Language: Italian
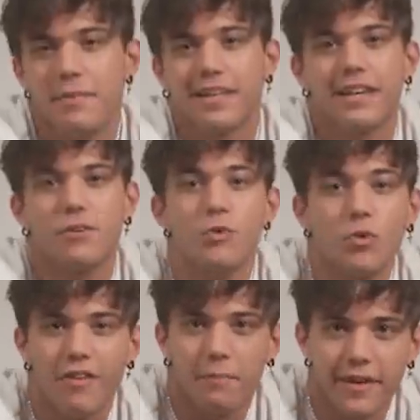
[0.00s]
perché
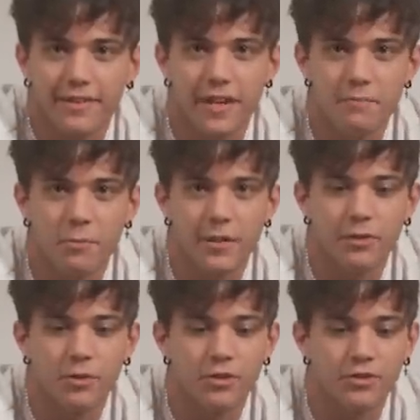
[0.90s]
comunque fa parte del mio
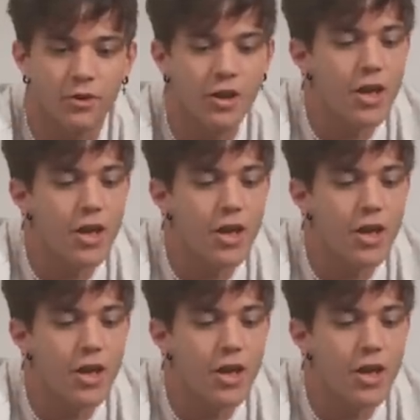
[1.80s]
percorso.